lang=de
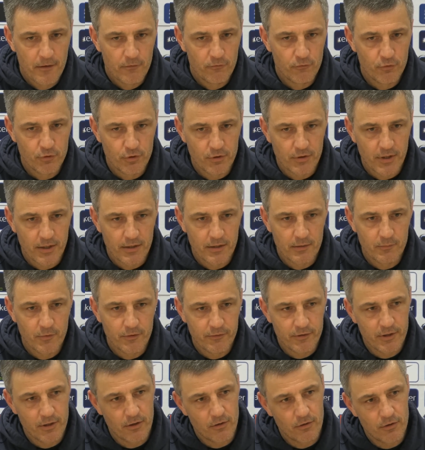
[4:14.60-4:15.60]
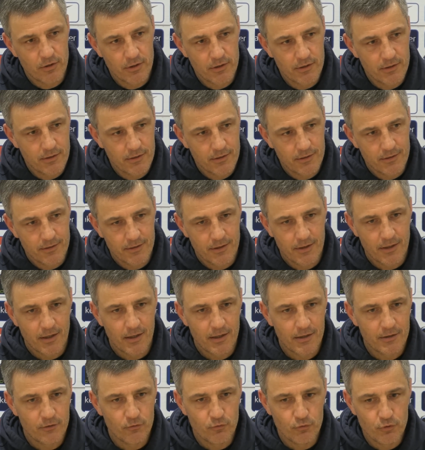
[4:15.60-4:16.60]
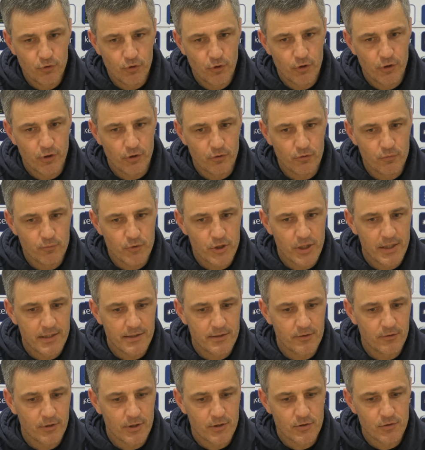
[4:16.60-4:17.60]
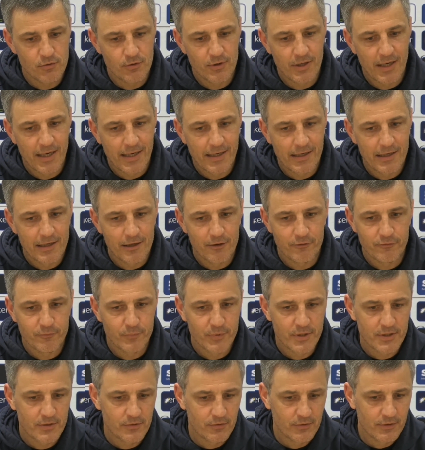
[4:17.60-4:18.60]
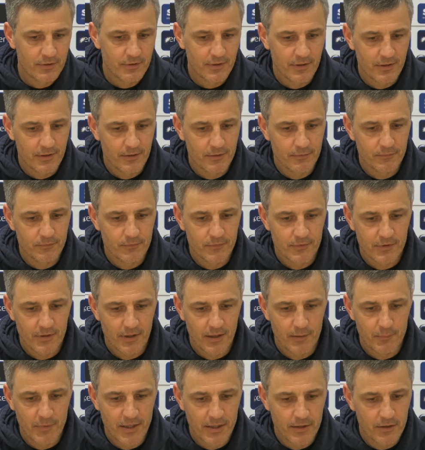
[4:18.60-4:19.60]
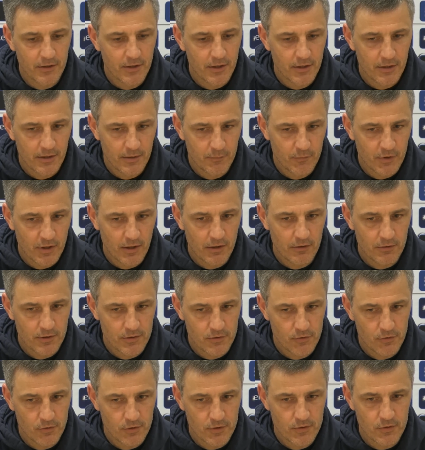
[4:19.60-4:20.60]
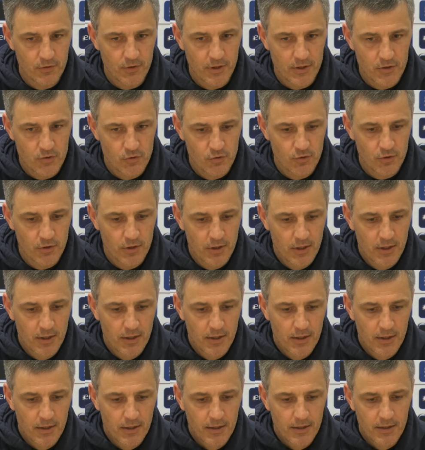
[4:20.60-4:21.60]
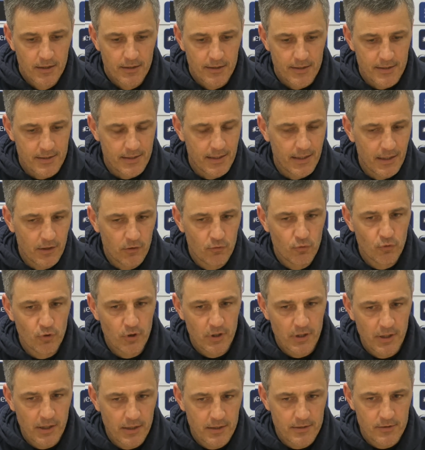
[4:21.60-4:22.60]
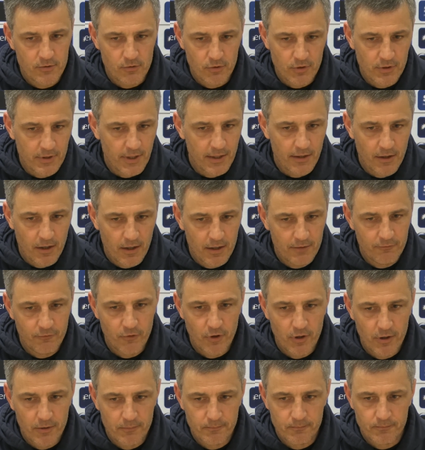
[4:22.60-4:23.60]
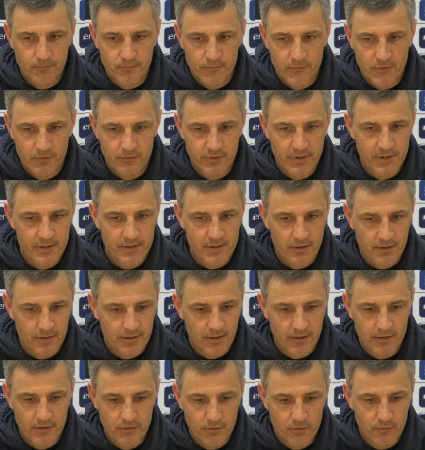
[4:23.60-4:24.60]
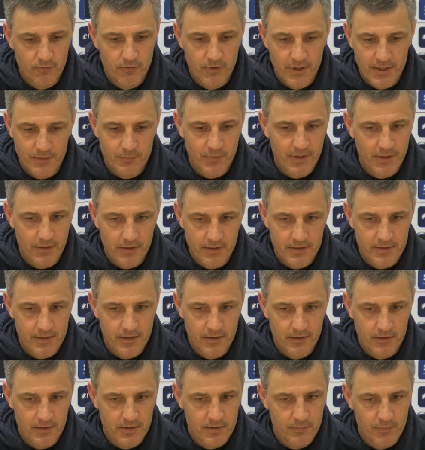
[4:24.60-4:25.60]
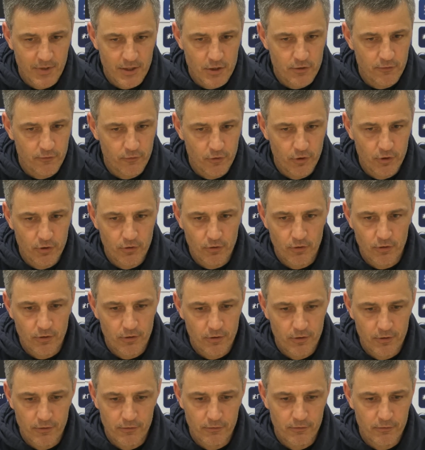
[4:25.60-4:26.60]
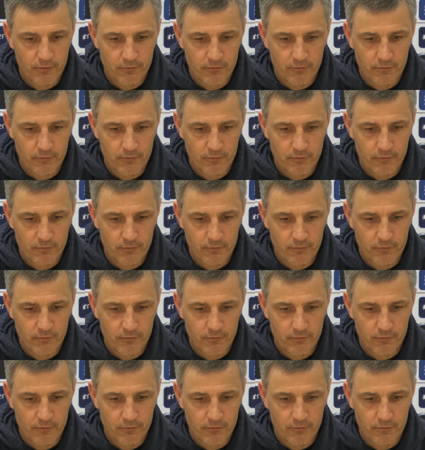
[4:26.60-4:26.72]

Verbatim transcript: wo du dann immer wieder auch in, ja, in unnötige Umschaltsituationen reingelaufen bist und äh, am Ende dann eben auch aus so einer Situation das Gegentor kriegst. Und danach haben wir, wie gesagt, da irgendwo hat man dann gesehen, dass die Mannschaft heute auch. Äh,